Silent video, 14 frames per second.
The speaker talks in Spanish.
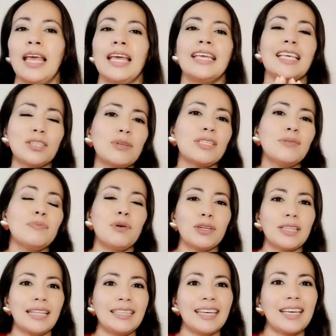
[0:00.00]
Y esto es
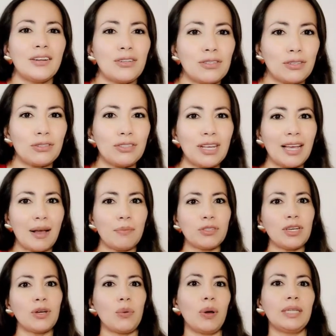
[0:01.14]
importante que nosotros tengamos
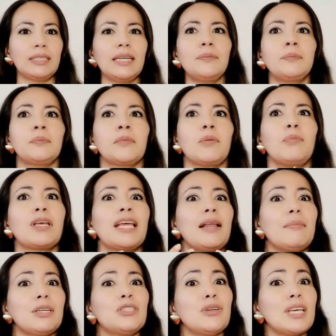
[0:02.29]
en cuenta porque la
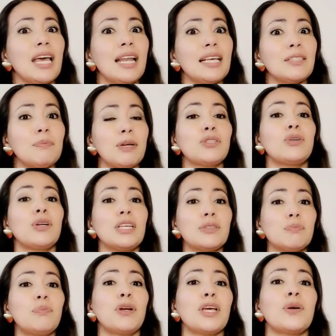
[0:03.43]
mayoría de las personas
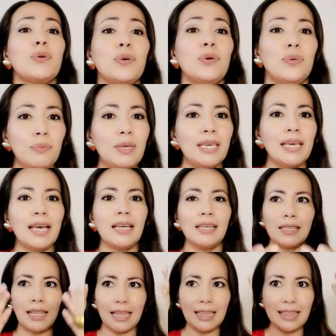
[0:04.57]
por economía
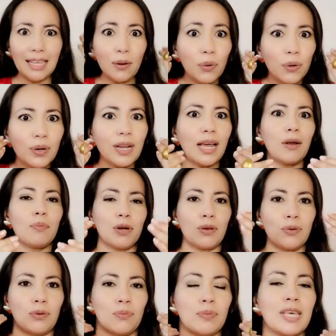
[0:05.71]
neuronal, por
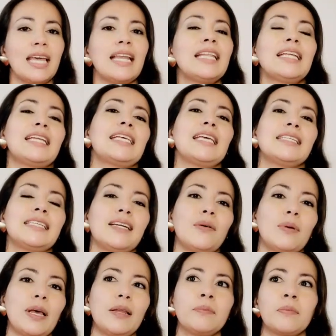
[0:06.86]
economía de la energía
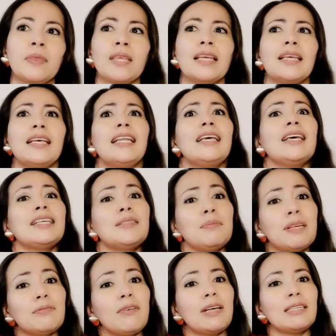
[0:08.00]
cerebral, es
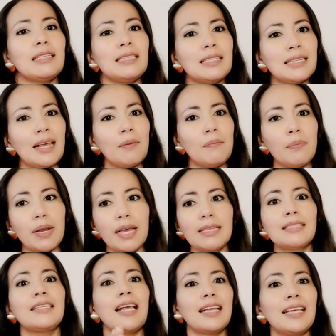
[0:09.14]
más fácil siempre
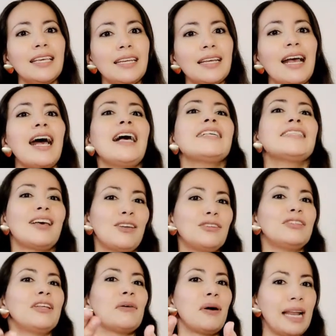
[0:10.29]
seguir hacia
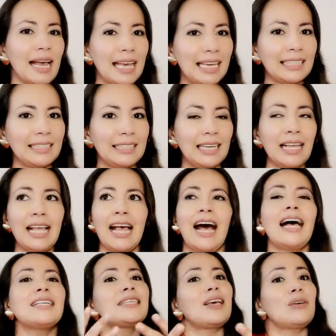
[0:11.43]
donde va la gente,
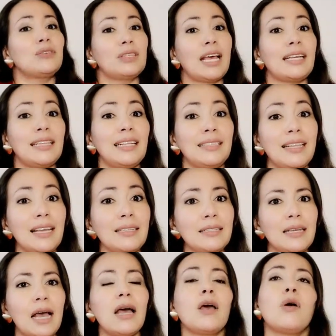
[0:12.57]
hacia donde hay
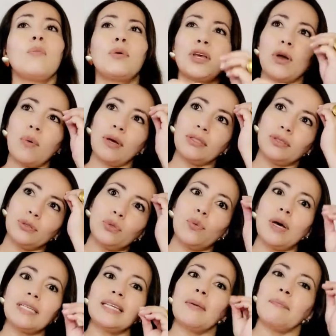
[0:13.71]
tendencia, porque cuando tú
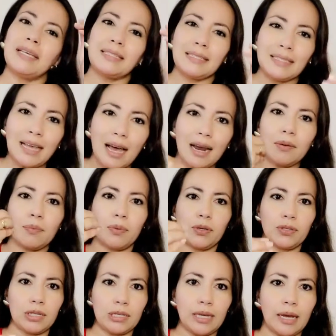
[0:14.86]
vas a pensar y
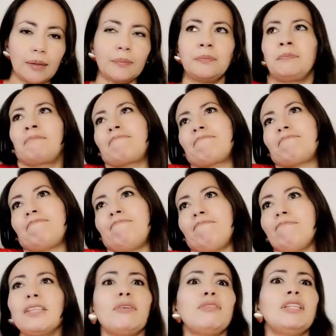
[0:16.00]
procesar,
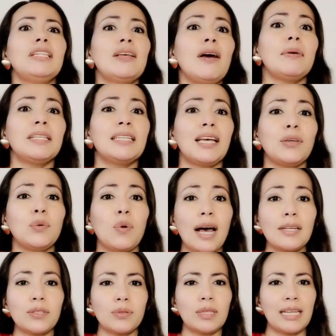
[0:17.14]
definitivamente hay un
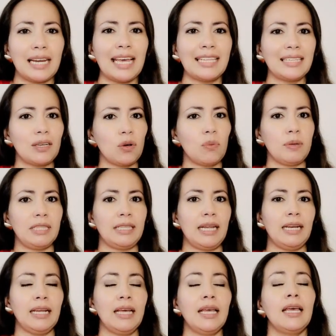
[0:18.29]
gasto energético mental.